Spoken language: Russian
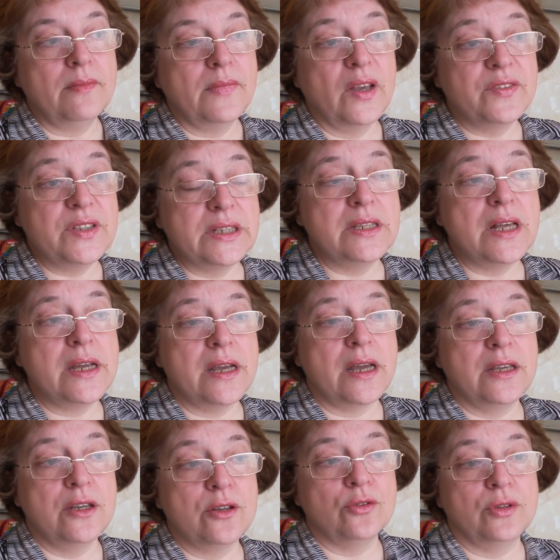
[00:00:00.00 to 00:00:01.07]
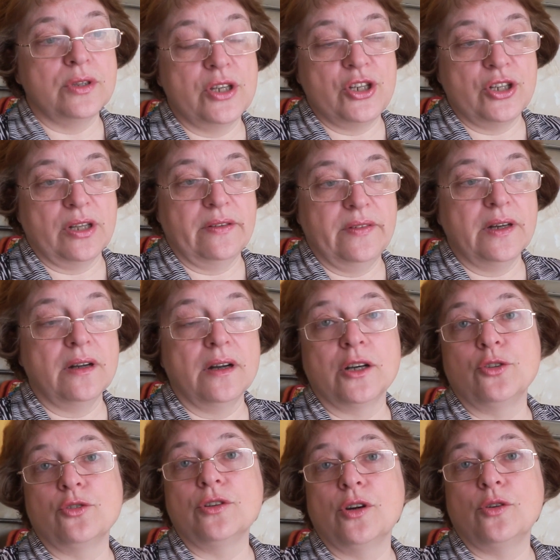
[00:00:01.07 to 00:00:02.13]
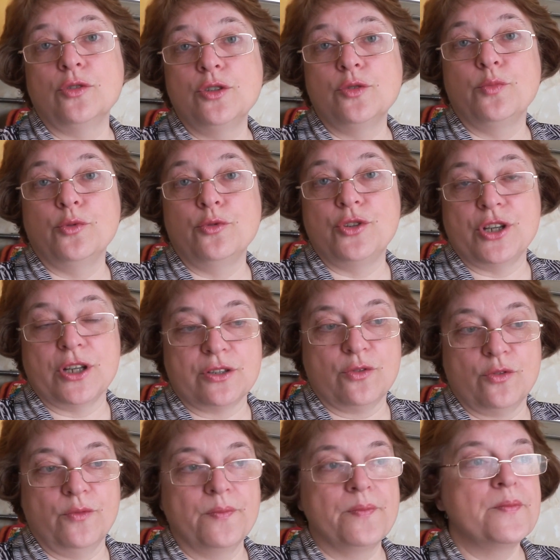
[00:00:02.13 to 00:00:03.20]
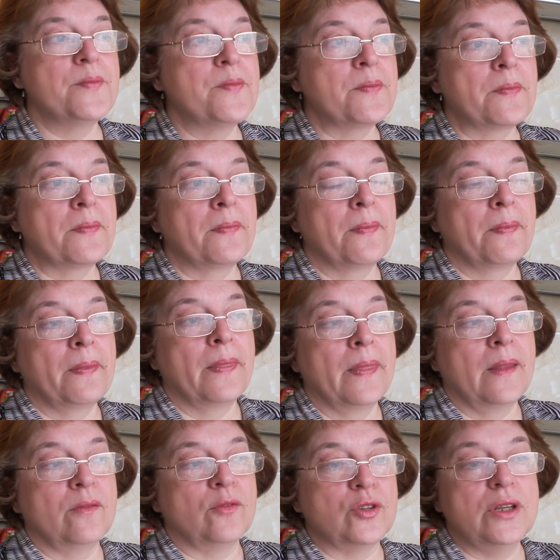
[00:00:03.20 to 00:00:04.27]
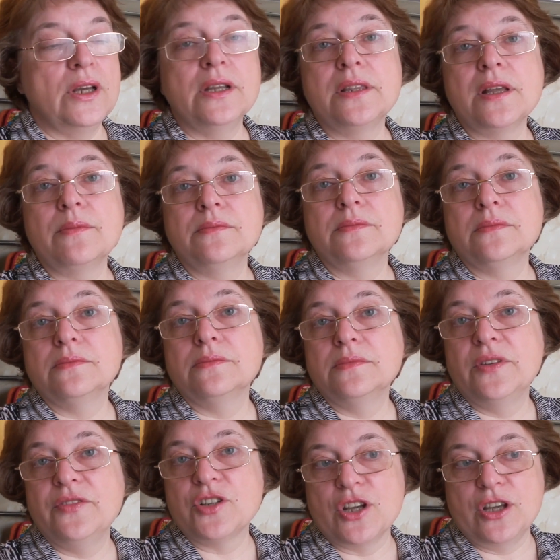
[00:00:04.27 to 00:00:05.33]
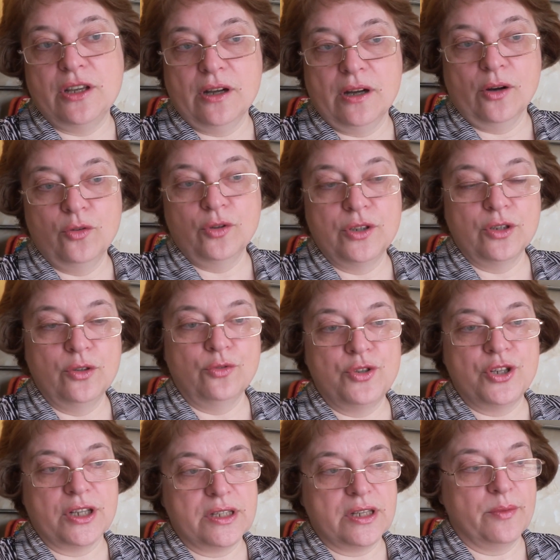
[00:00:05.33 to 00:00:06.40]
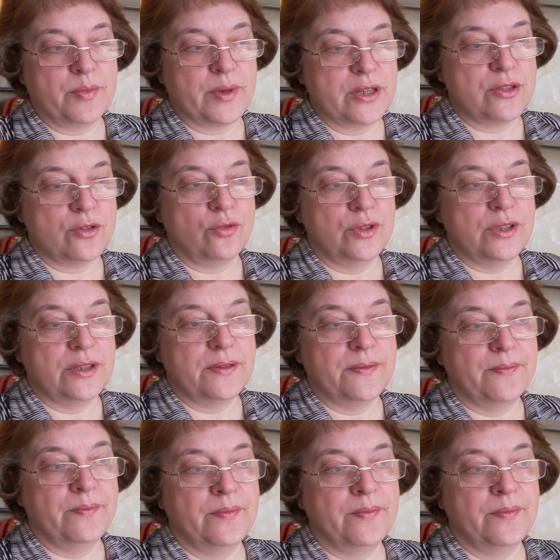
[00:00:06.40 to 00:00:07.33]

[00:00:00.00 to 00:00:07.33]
Всегда реагирует на человека, который ходит по участку. Вот. Или там движение какое-то на участке происходит.